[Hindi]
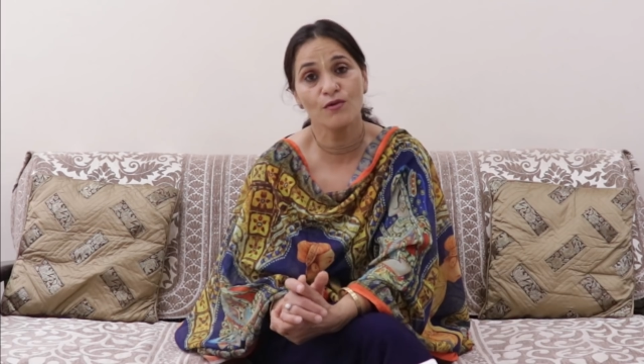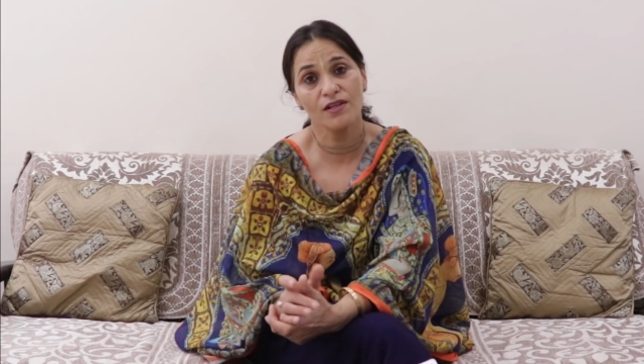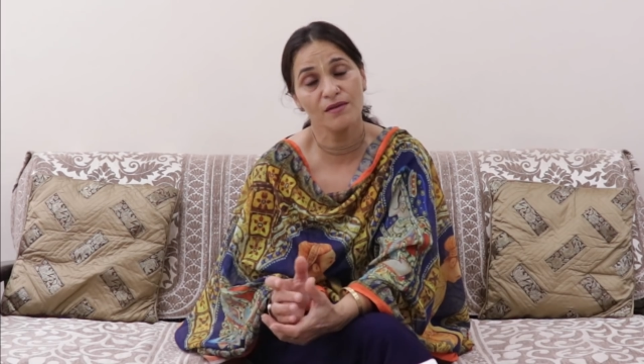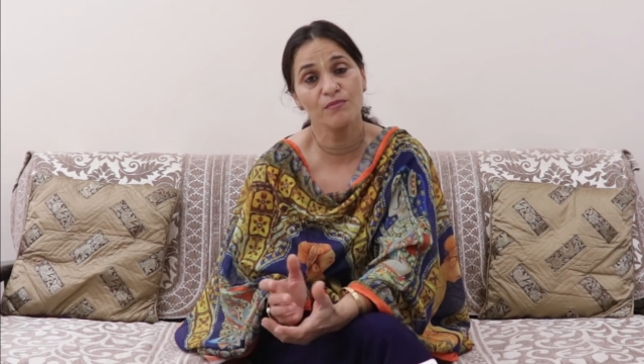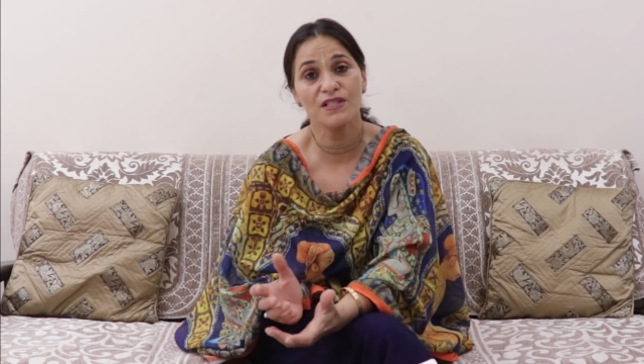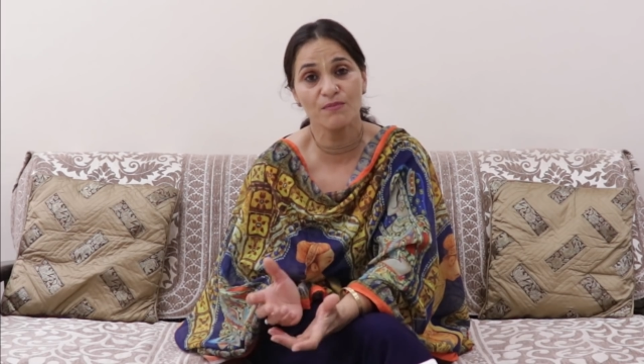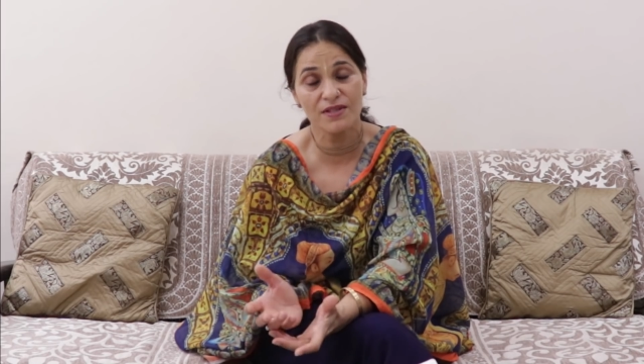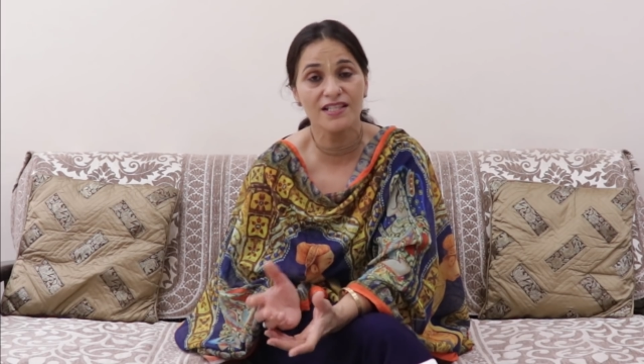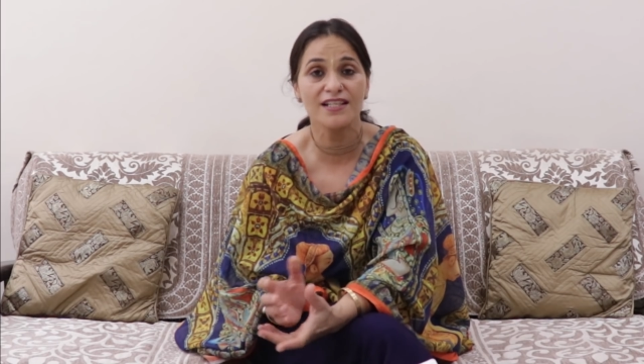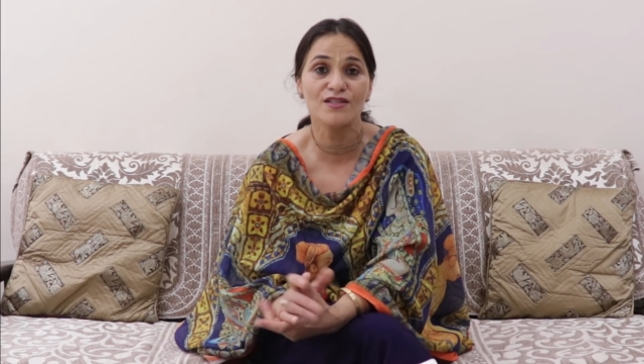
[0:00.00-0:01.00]
क्योंकि हम
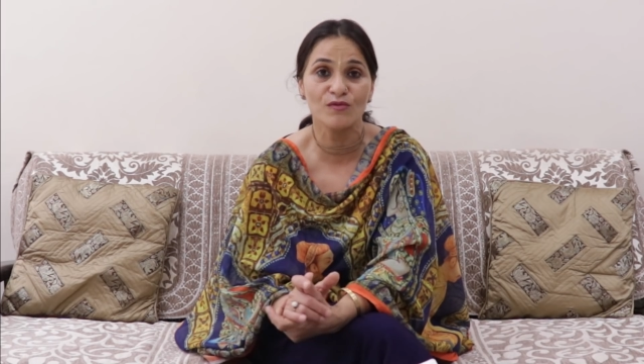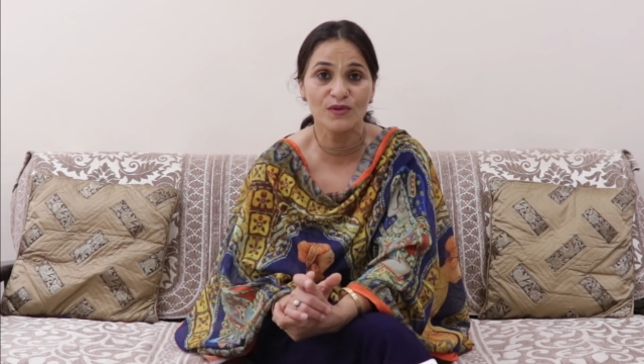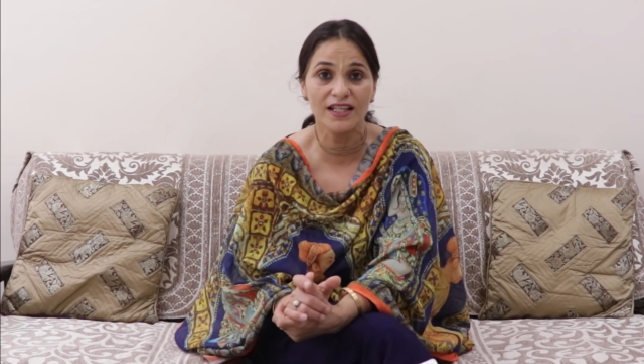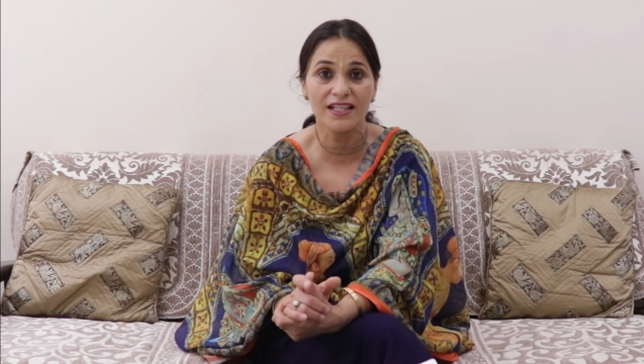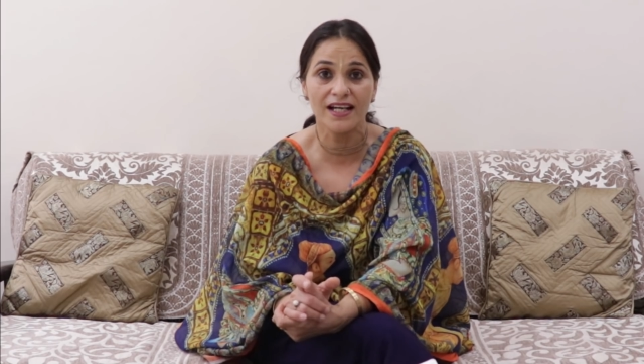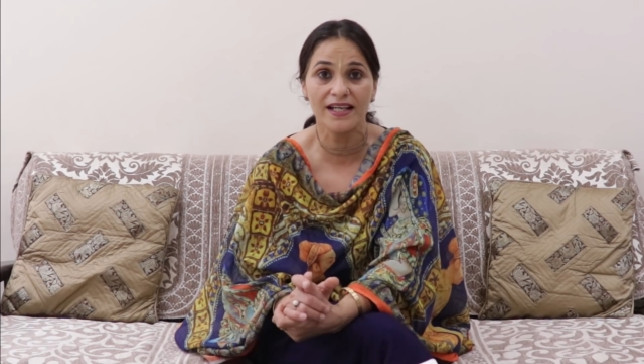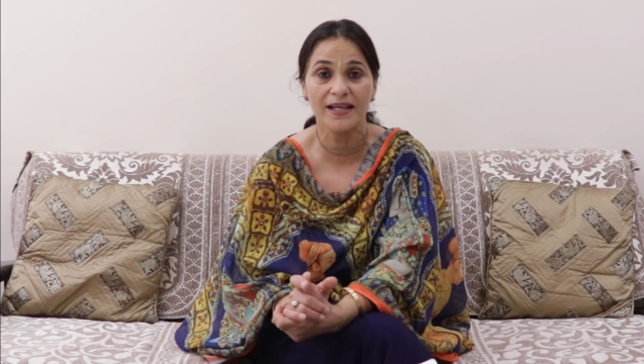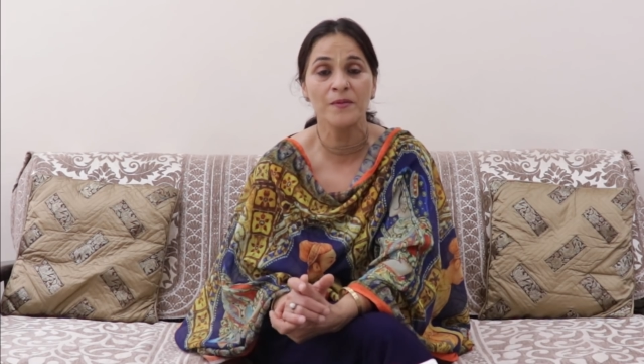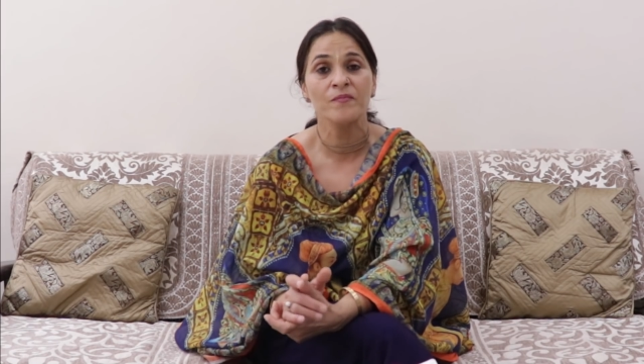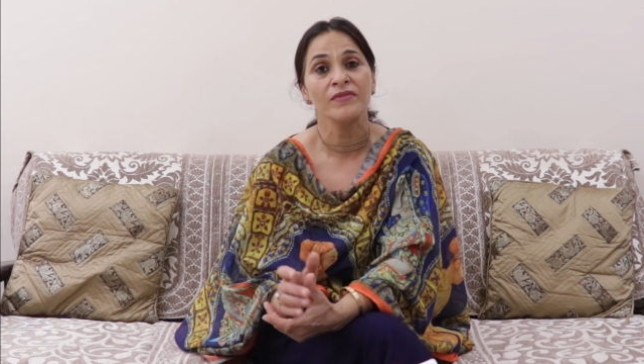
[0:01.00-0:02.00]
बचपन से सुनते ही आए
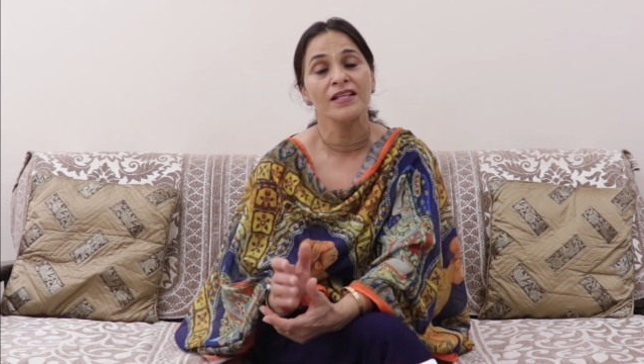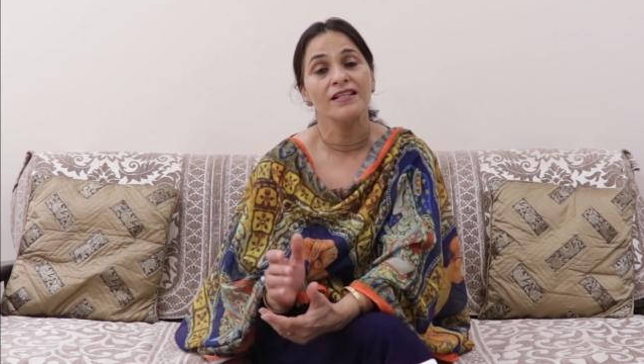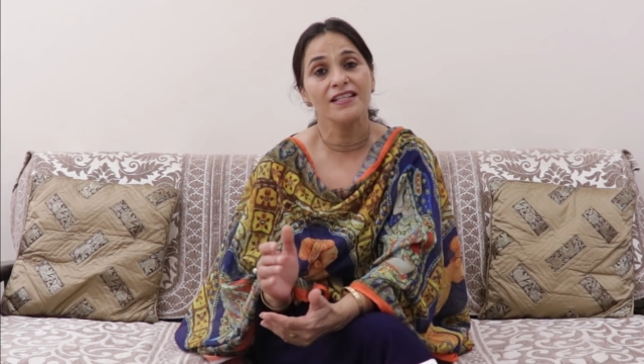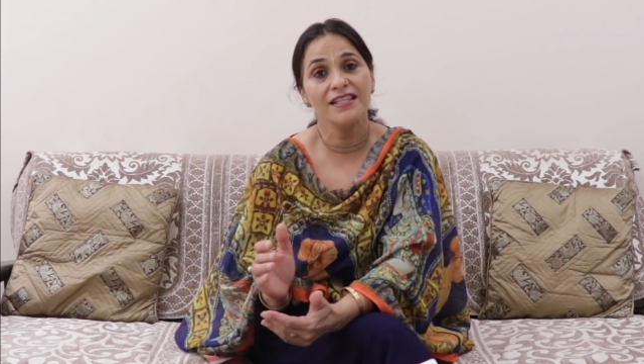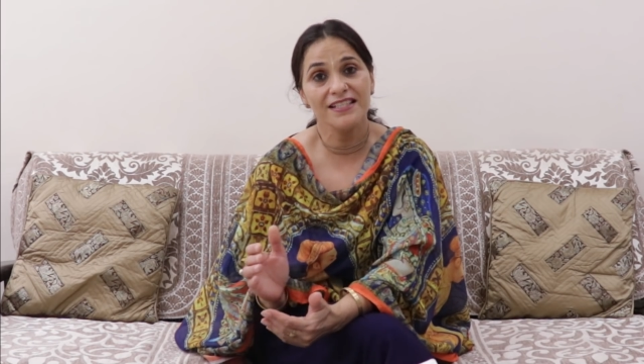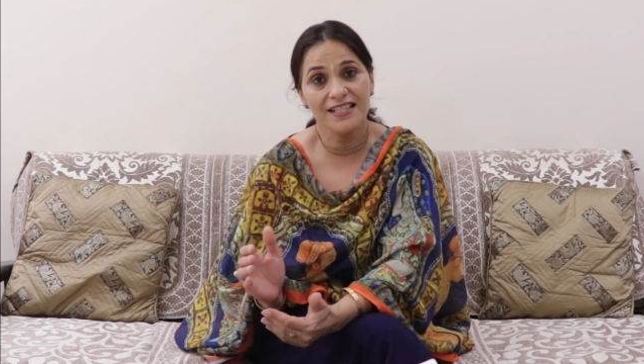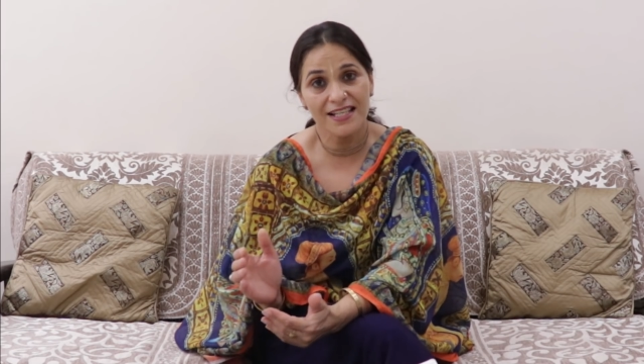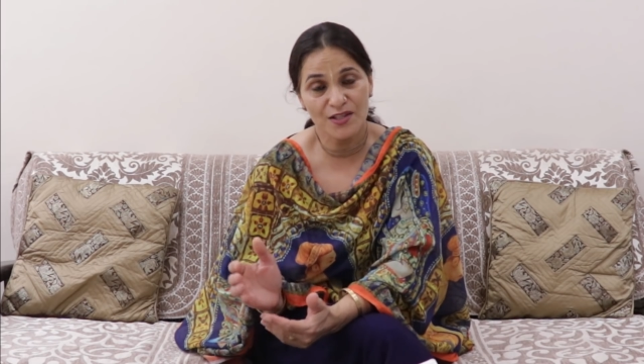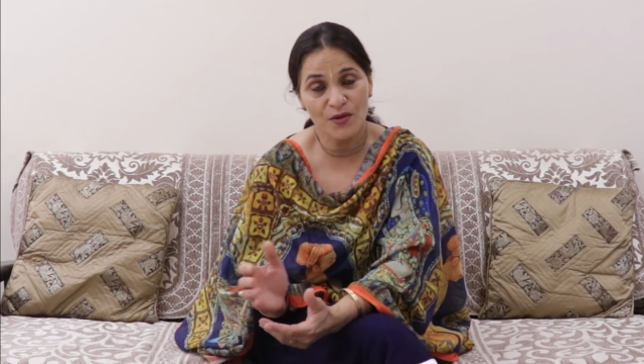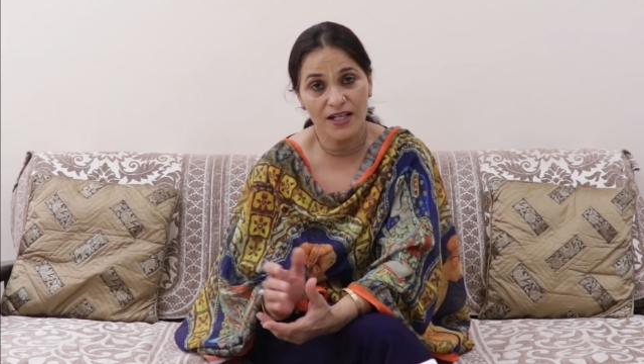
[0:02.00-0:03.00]
हैं कि
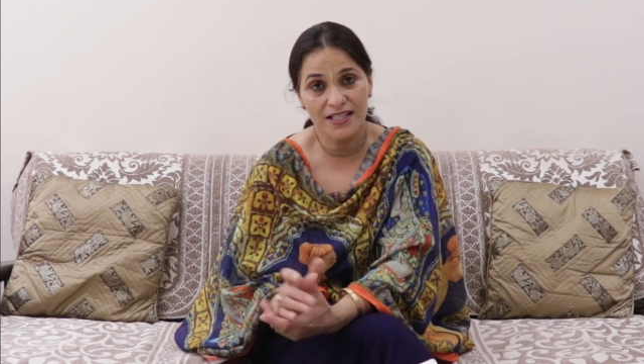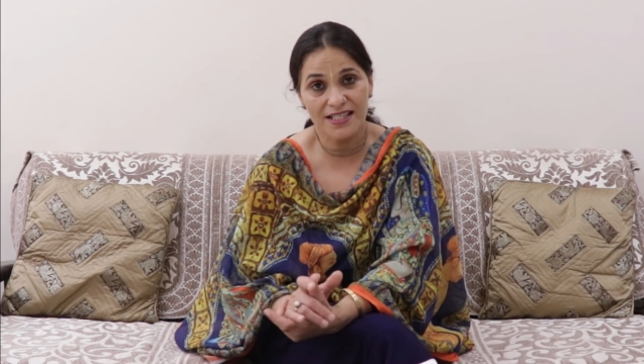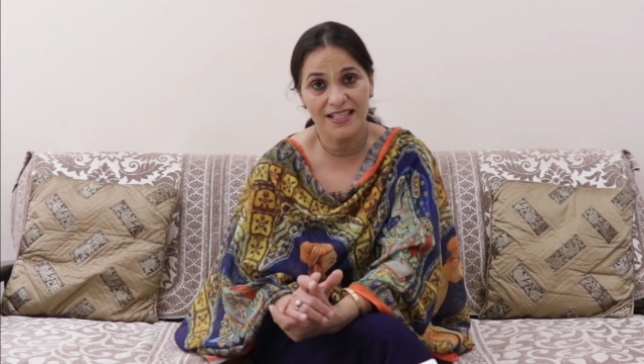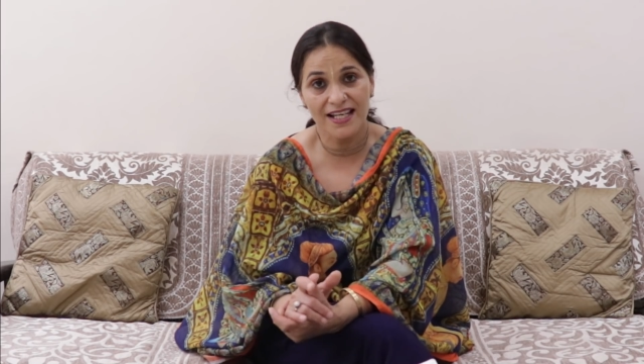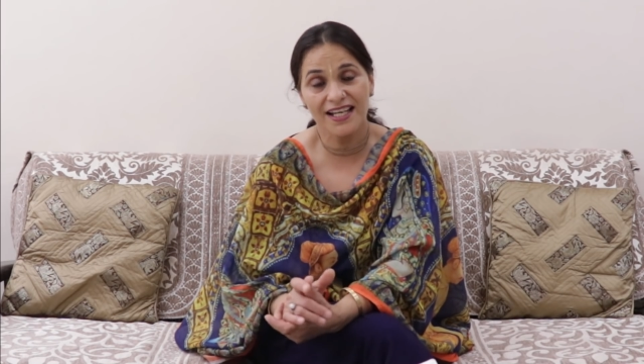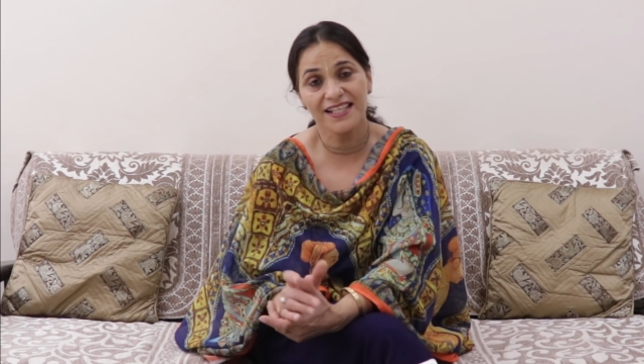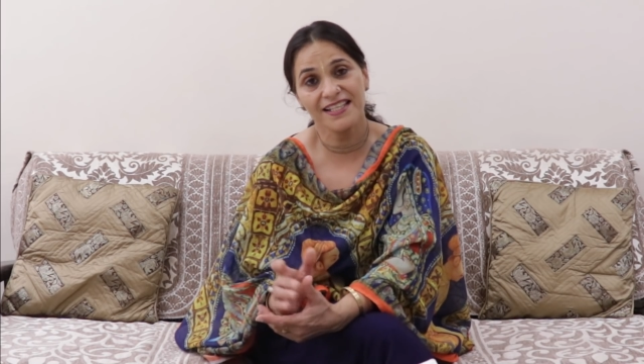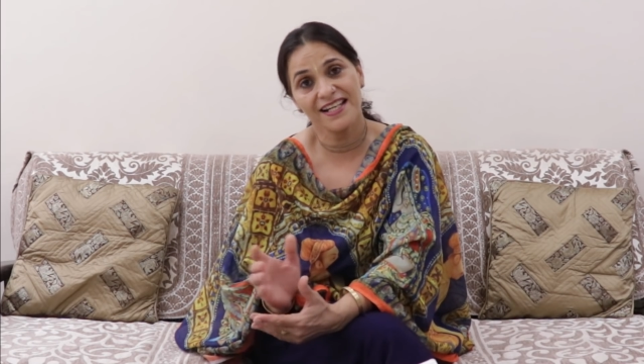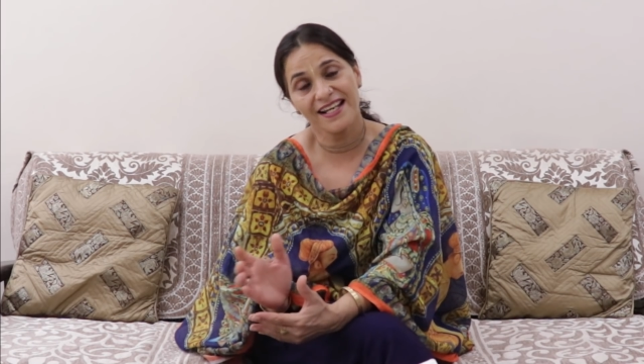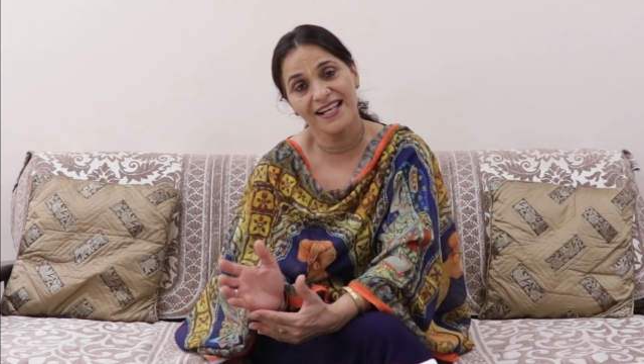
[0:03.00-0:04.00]
ये जो राशियाँ हैं
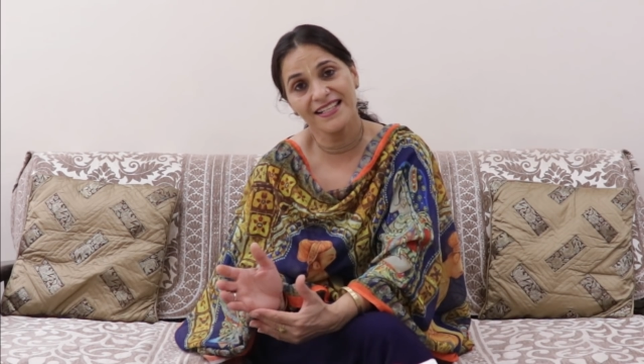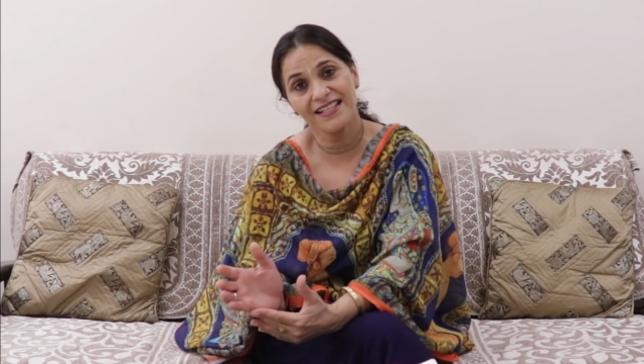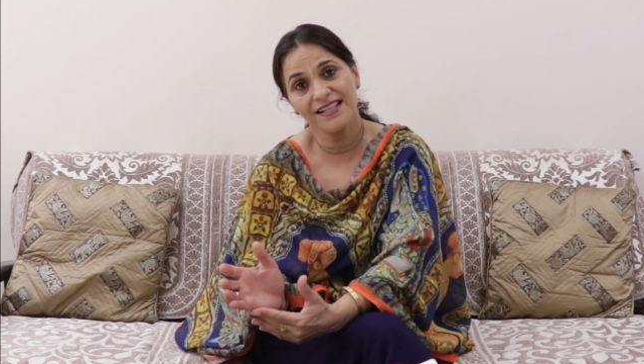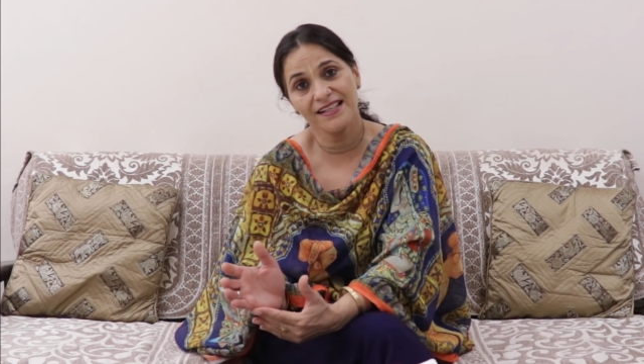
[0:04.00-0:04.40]
ये ग्रहण